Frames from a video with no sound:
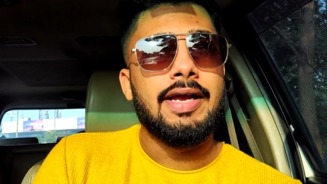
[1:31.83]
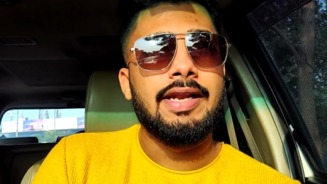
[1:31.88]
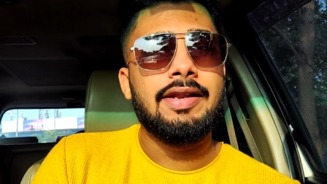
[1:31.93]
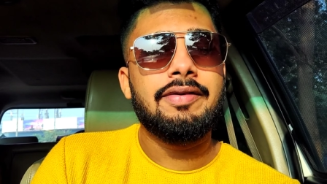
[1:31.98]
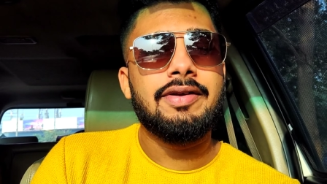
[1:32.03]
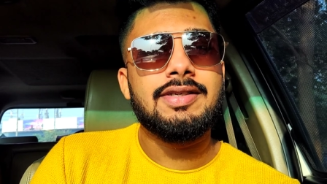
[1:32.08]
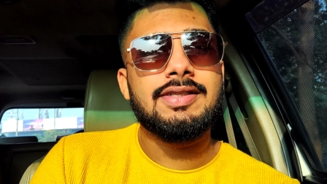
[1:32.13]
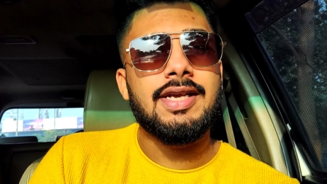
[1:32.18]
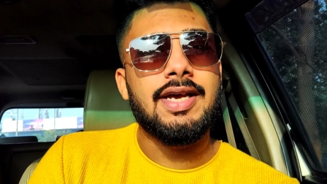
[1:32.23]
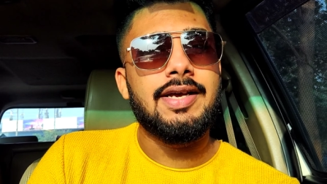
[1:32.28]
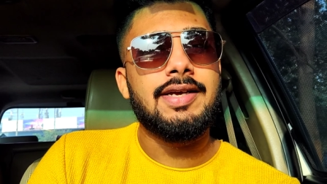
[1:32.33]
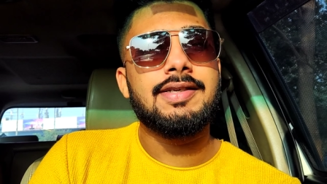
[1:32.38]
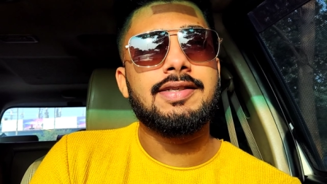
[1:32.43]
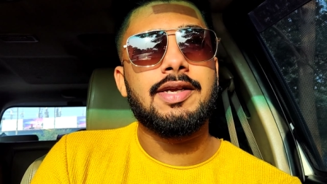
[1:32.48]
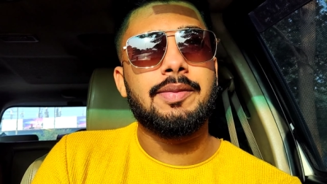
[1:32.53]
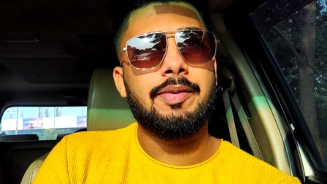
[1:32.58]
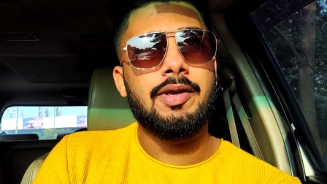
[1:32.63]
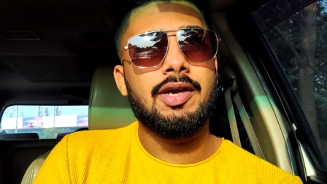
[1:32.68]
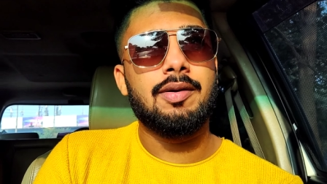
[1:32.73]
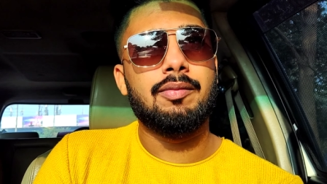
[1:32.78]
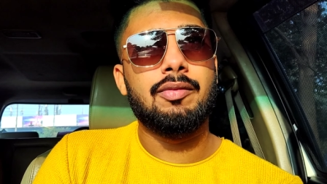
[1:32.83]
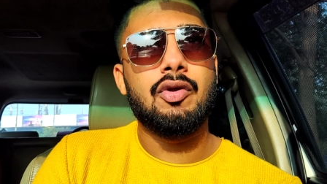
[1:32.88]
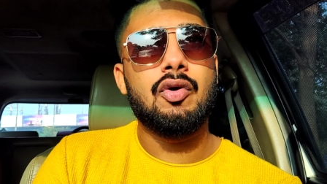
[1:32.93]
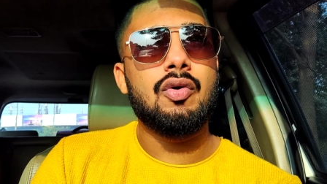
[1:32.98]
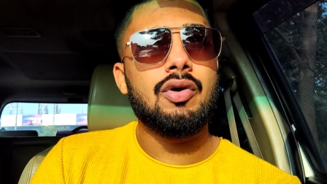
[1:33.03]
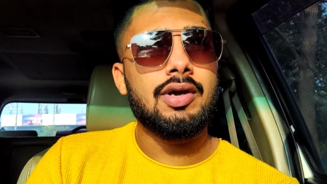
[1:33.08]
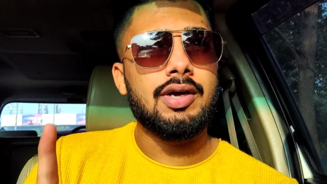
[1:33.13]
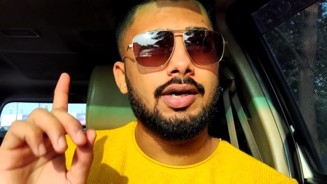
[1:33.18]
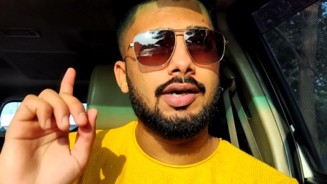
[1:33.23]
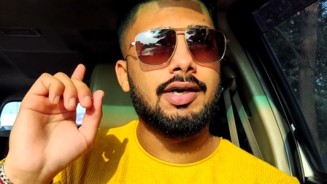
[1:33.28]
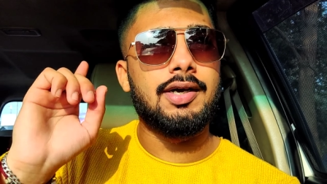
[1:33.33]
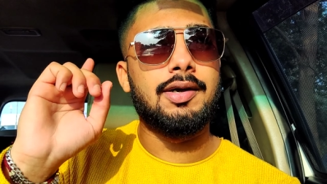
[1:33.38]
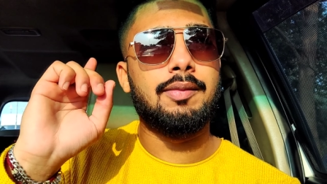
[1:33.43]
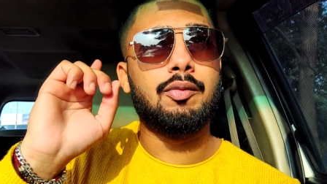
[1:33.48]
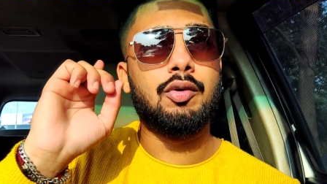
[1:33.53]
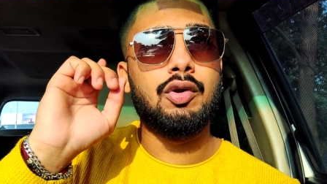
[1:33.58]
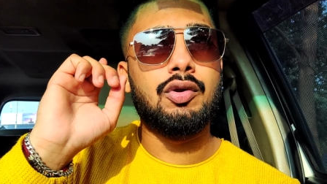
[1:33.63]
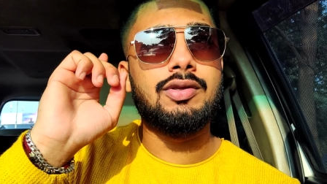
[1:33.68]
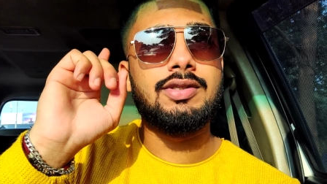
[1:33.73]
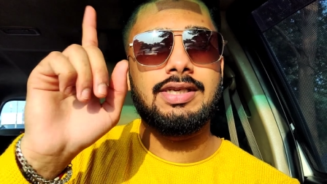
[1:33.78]
एनीवेज गाइस अभी हम लोग
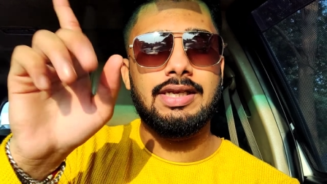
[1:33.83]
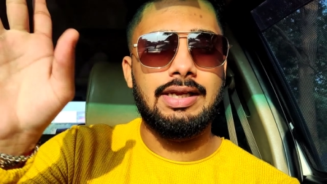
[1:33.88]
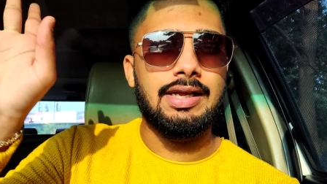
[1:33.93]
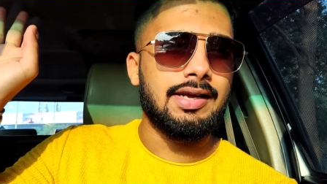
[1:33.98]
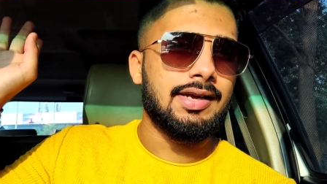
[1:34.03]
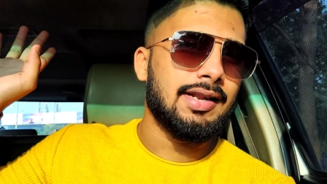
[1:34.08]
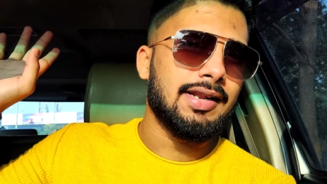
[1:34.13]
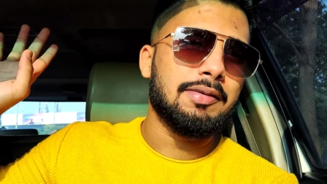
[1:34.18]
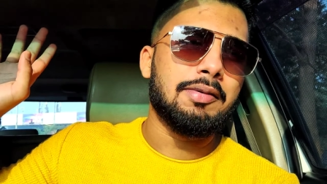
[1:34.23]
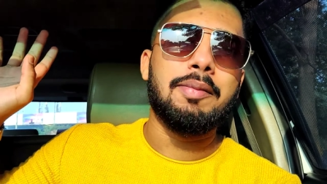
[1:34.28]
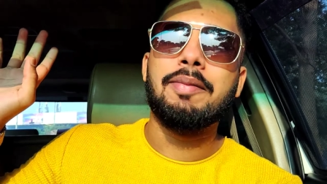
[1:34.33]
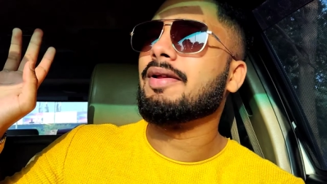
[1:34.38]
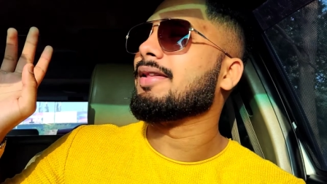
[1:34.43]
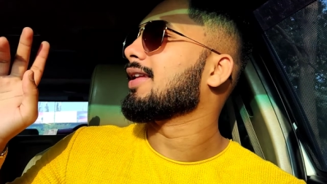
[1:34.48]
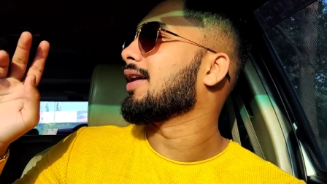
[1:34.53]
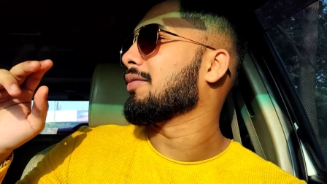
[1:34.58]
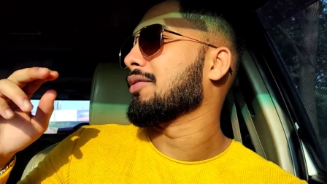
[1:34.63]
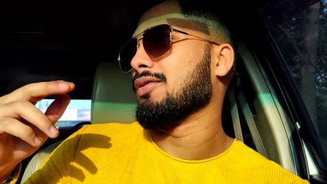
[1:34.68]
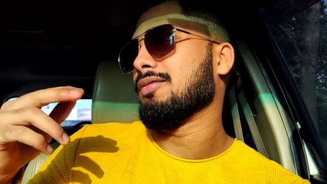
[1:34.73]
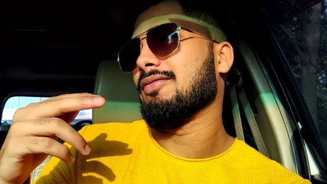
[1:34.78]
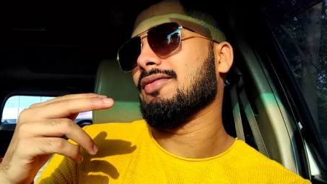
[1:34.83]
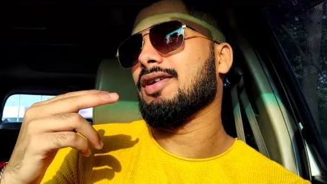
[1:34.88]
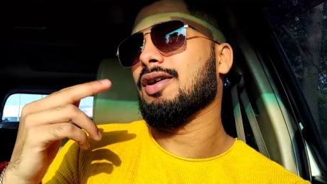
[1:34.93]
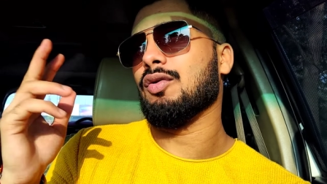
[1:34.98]
मुलुन से निकल गए मत थाम